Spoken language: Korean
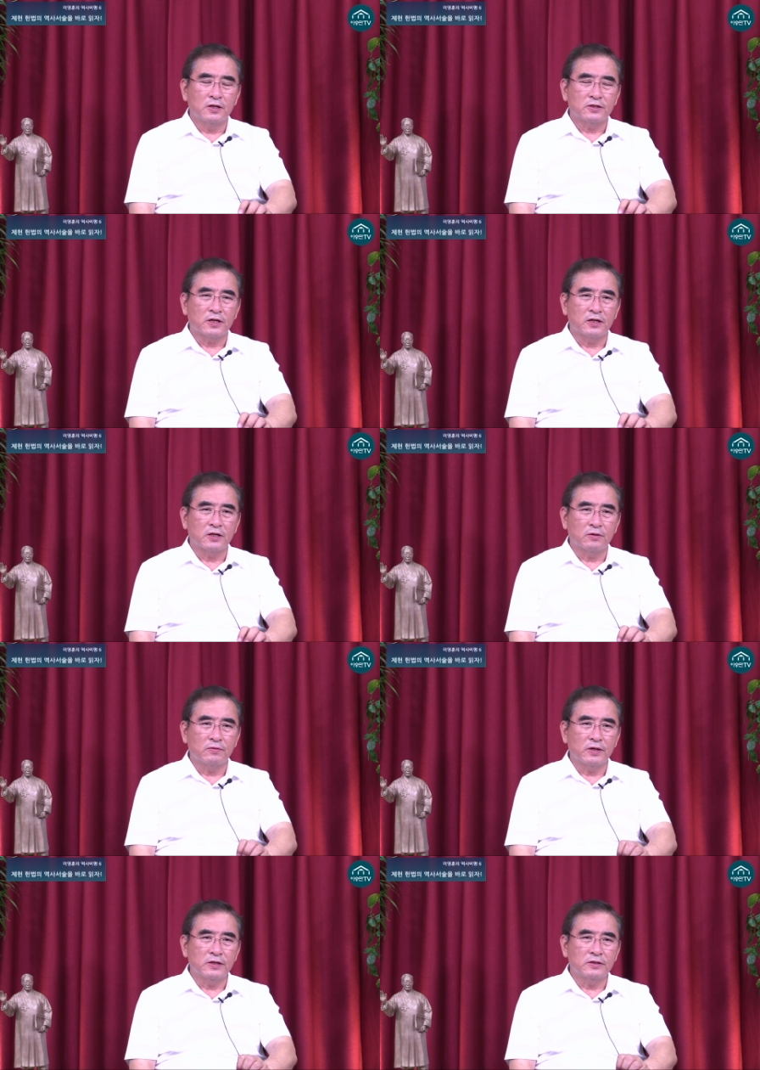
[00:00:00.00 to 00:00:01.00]
자기가
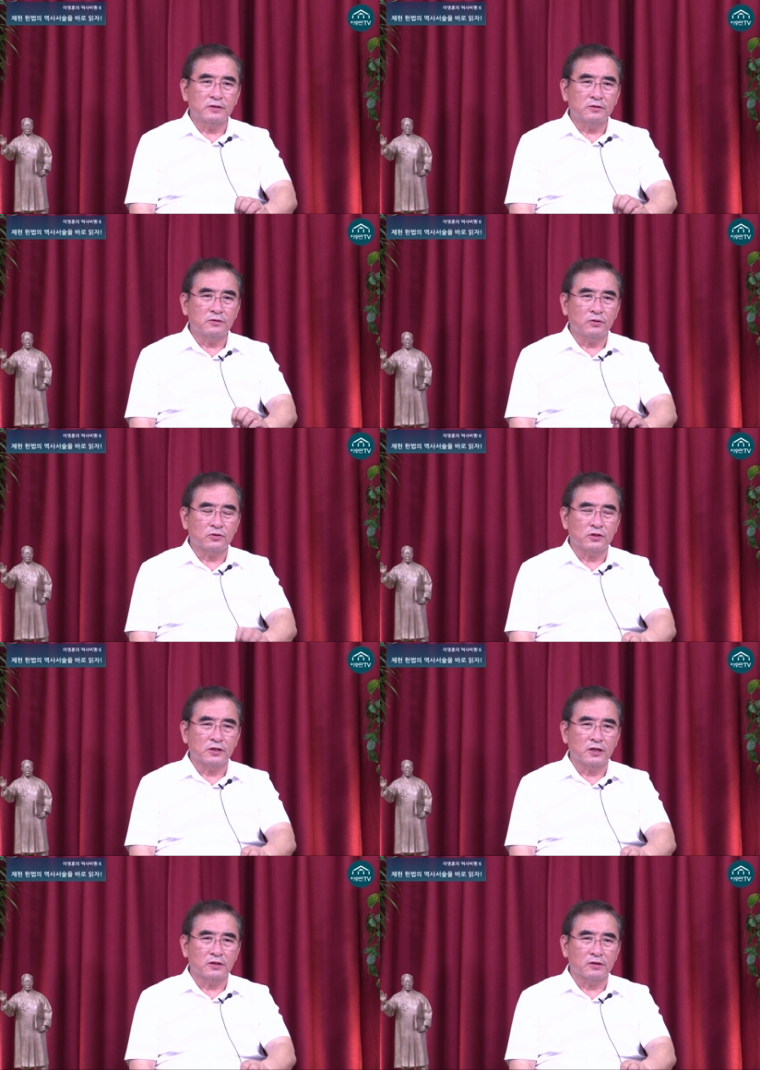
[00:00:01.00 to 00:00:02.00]
왜 이런
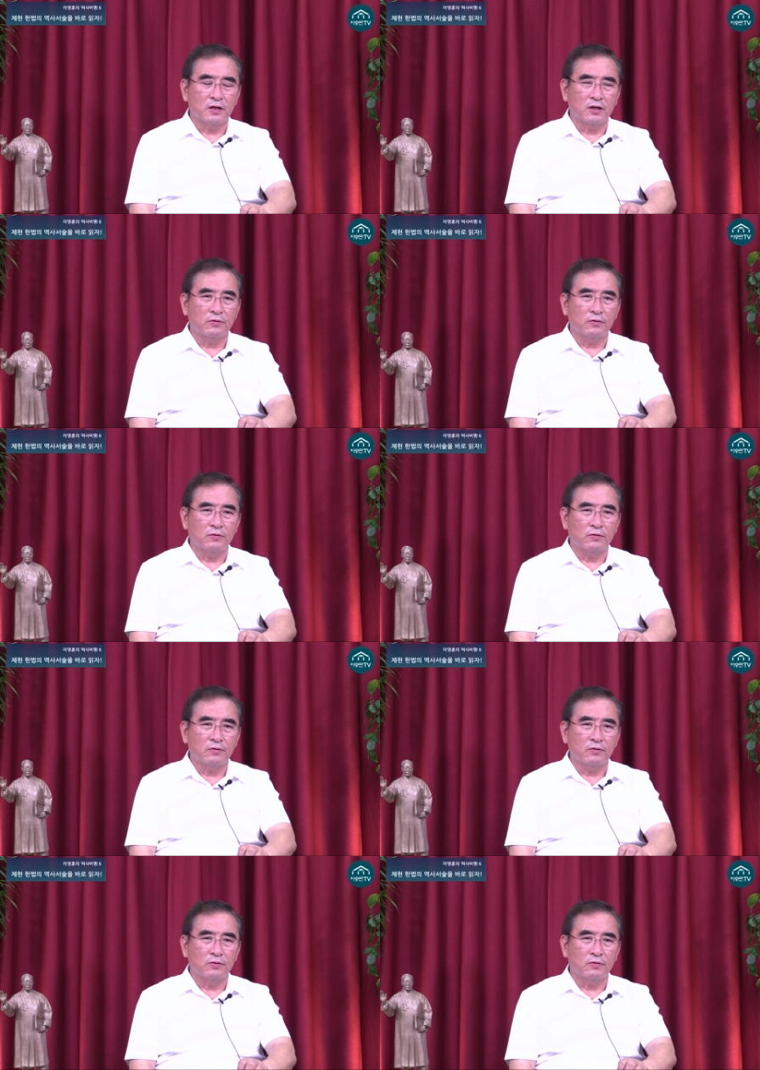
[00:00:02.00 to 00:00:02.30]
요청을 하는가,